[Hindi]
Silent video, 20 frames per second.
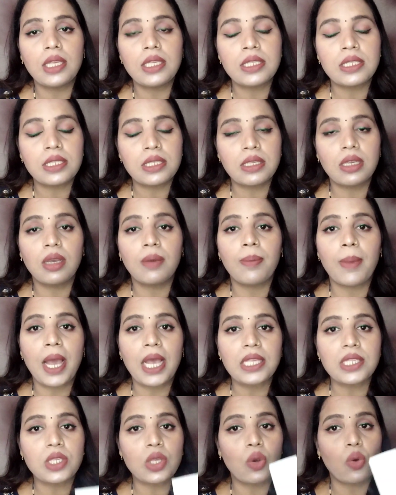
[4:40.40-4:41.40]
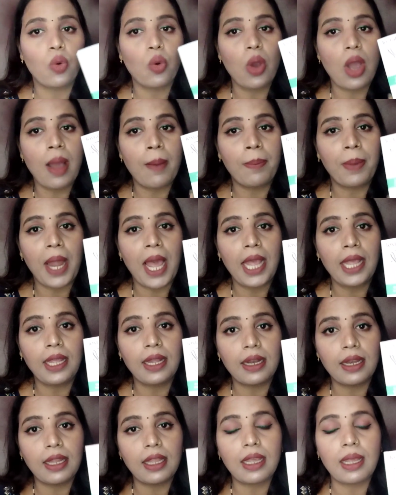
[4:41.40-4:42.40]
इस मास्क को अप्लाई
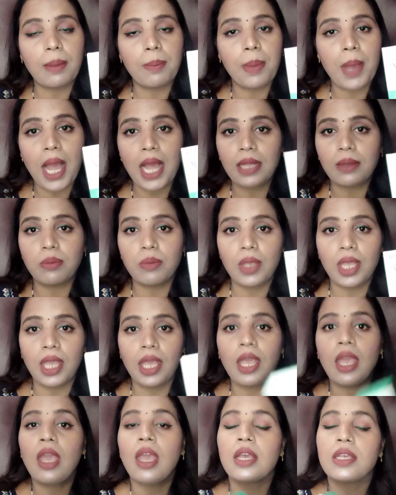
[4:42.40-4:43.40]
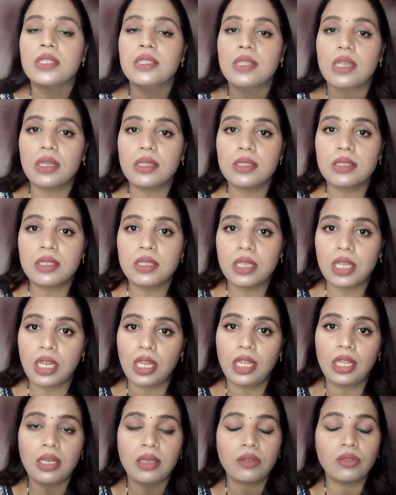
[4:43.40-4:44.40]
करने के बाद में
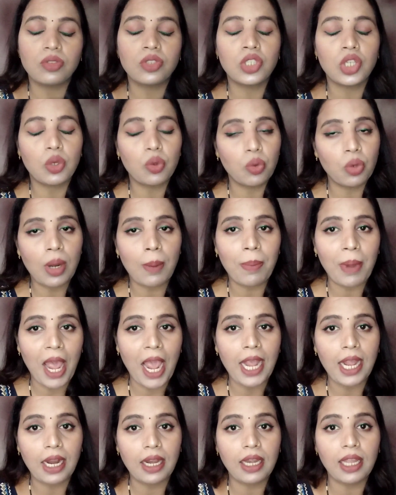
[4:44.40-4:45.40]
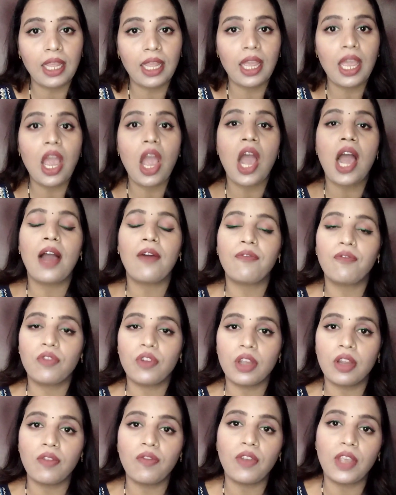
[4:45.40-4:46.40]
सनस्क्रीन ज़रूर अप्लाई करनी है
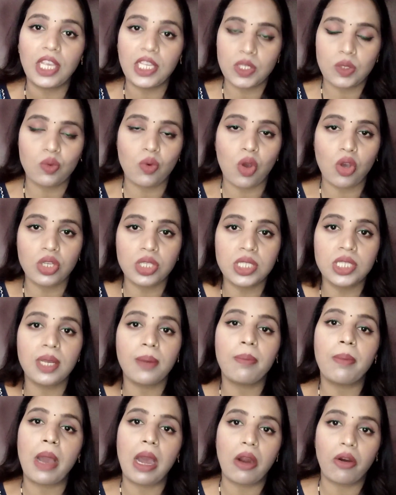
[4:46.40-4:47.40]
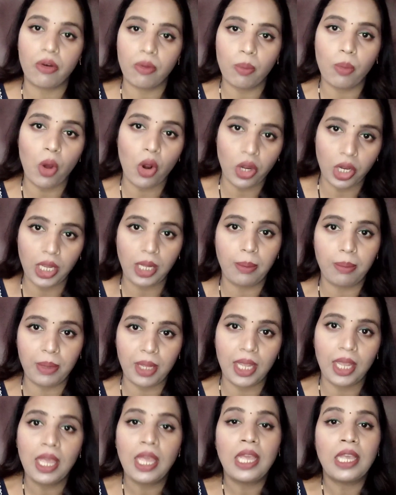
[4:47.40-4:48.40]
आफ्टर फेस वॉश जब मॉर्निंग
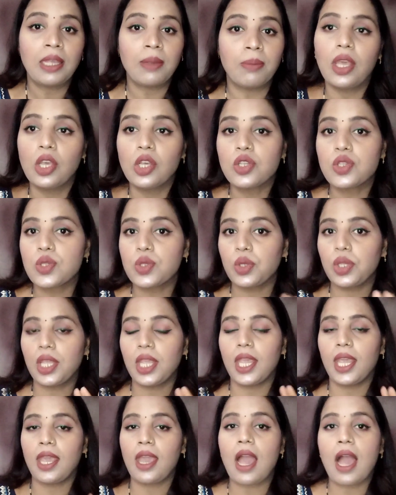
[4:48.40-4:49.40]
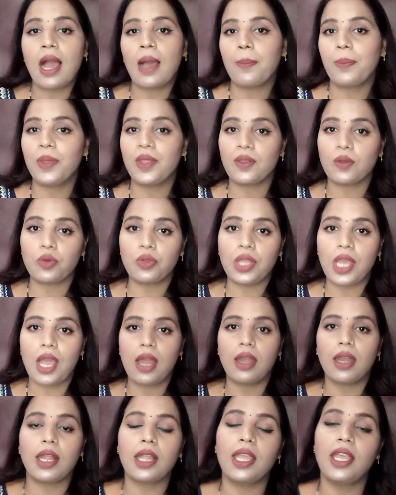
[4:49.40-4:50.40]
में सो ये आप इसको
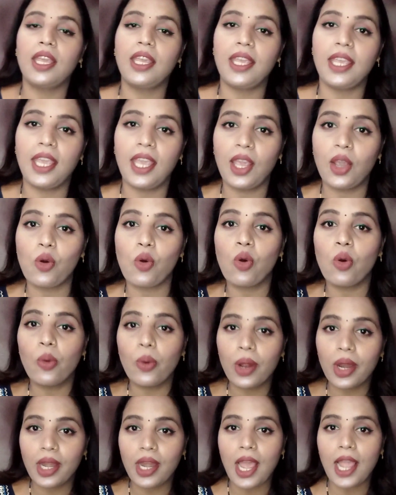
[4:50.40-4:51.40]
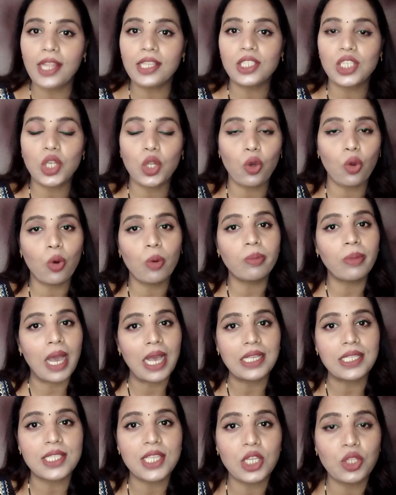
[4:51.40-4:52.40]
ध्यान रखिए कि ये एक ओवरनाइट ग्लो
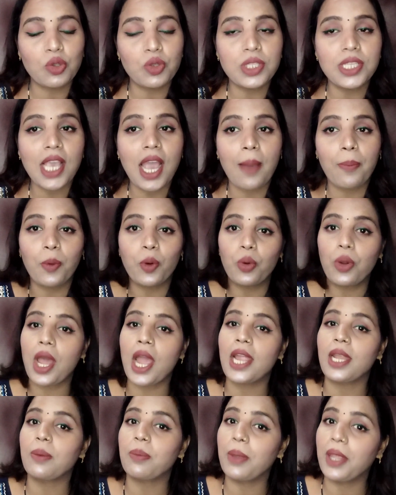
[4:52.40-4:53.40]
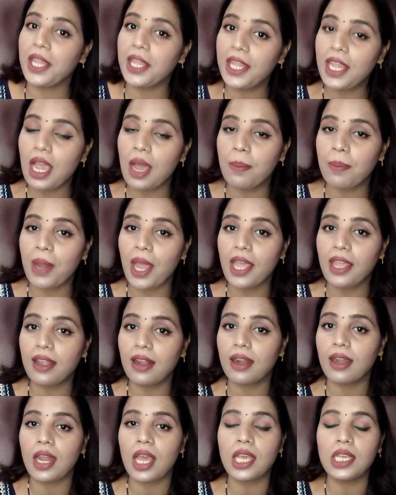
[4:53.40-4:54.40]
मास्क है तो इसे आपको नाइट में ही अप्लाई
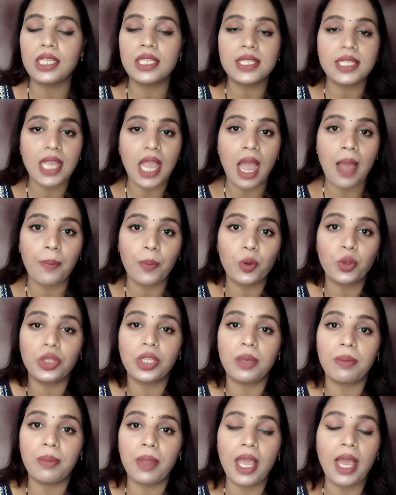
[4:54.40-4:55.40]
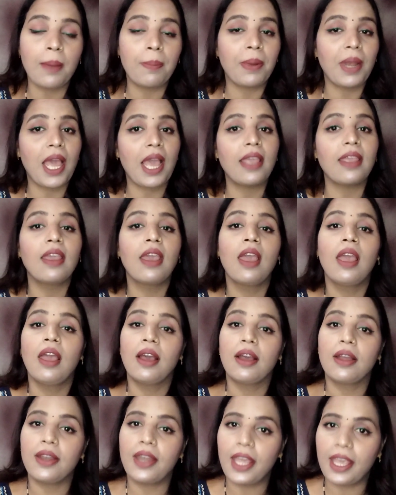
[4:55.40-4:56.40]
करना है इसे आपको दिन में अप्लाई
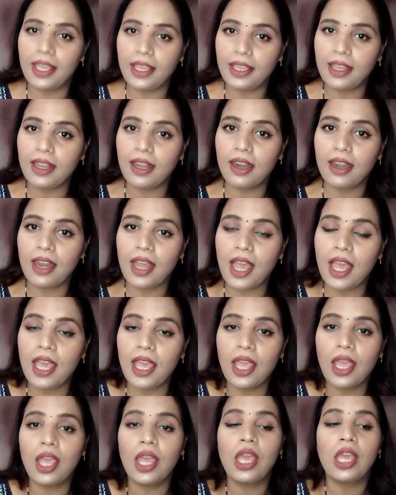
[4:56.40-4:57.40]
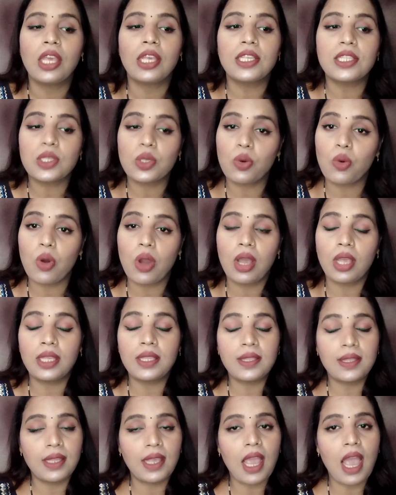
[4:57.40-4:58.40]
नहीं करना है इसको
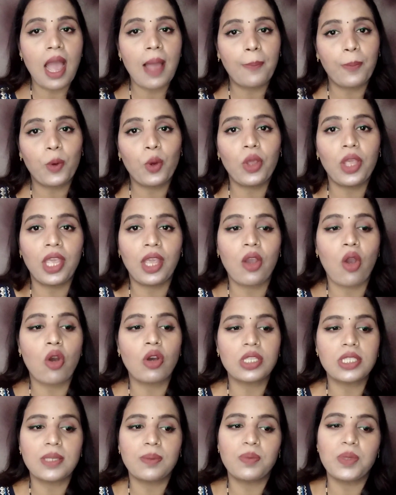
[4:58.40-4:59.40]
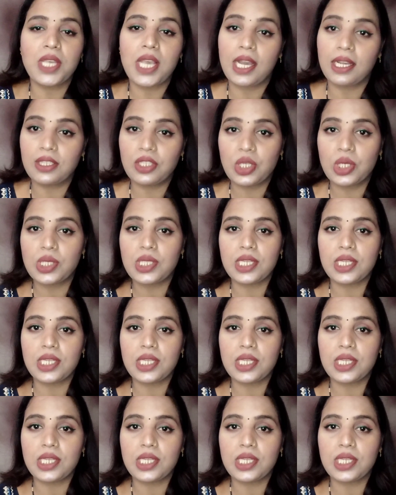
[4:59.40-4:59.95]
इससे आपको एक औसम से अच्छे